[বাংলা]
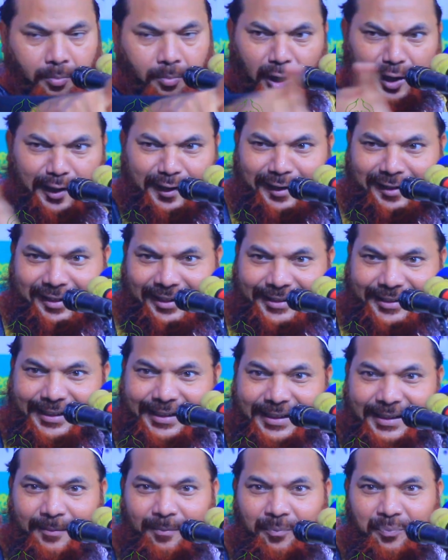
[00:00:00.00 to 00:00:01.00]
বলেন এটা কি
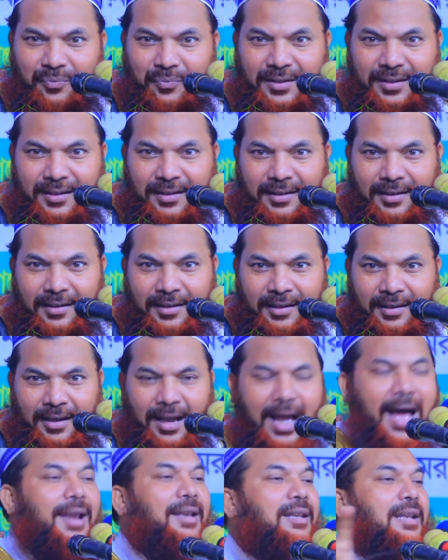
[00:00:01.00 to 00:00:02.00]

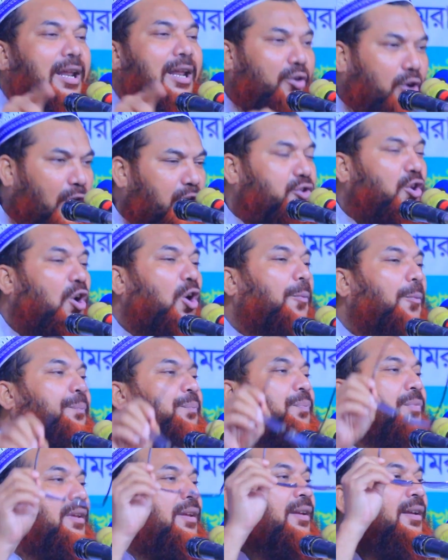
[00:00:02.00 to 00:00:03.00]
আল্লাহর গজব
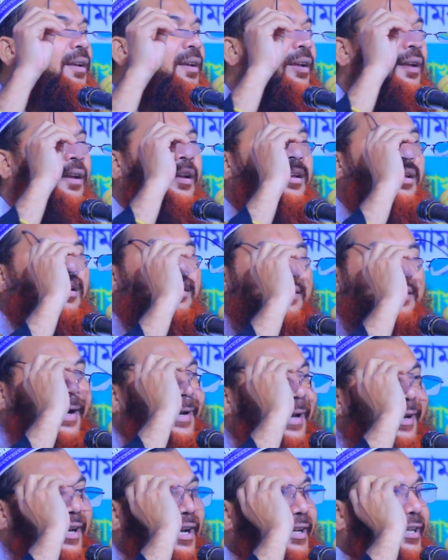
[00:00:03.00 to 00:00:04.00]

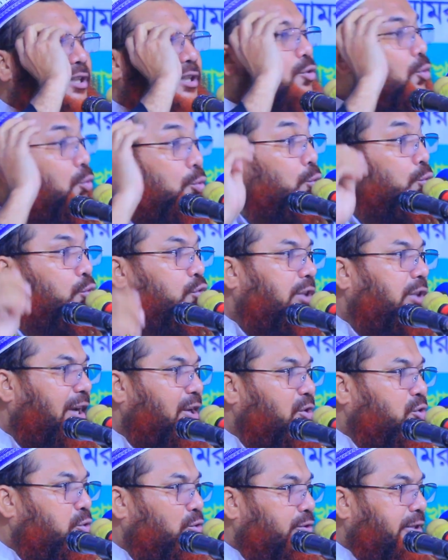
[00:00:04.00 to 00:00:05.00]
দেখেন না কিছু
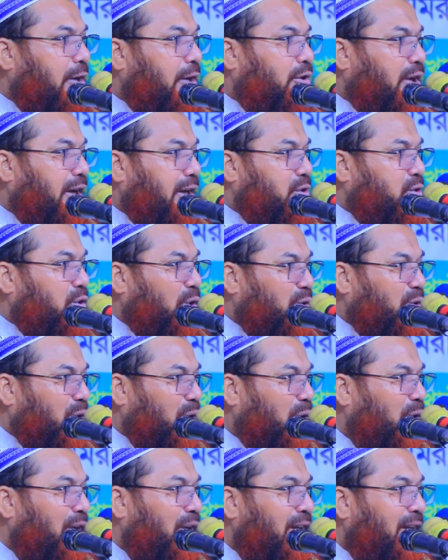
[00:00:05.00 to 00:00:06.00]
কুত্তারে সোজা করার জন্য
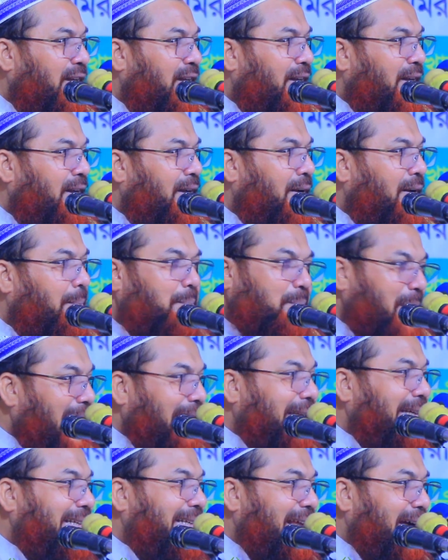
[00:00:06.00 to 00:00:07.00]

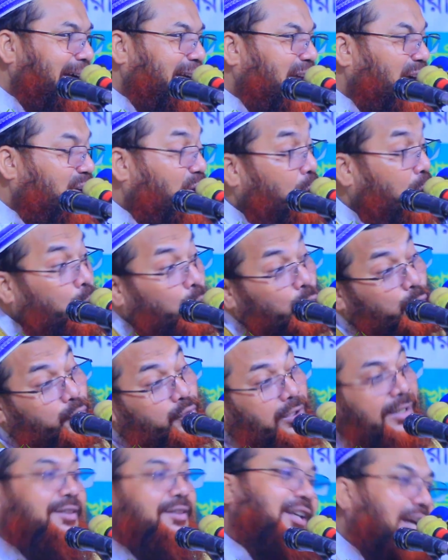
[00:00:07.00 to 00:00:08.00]
মালিক লাগে না কয়
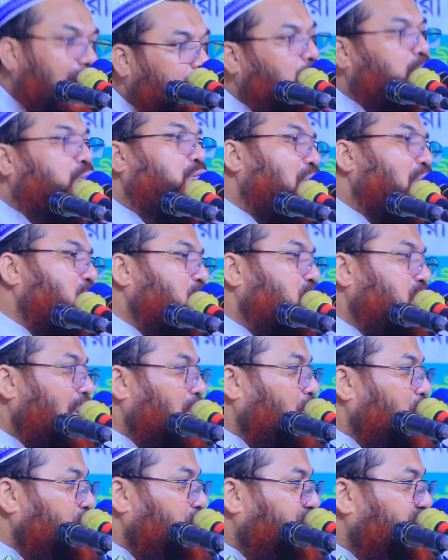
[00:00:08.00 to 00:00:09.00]
কুত্তা দিয়ে কুত্তা
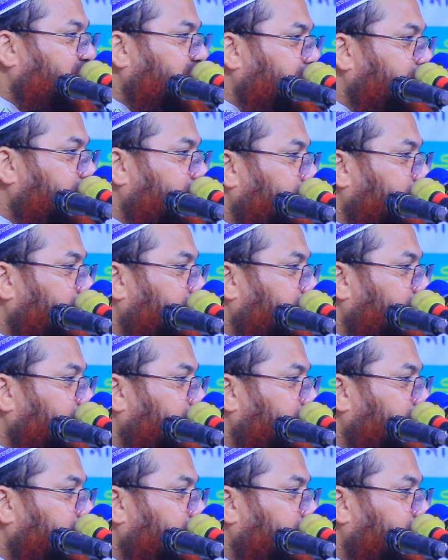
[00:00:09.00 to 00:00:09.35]
সোজা করছি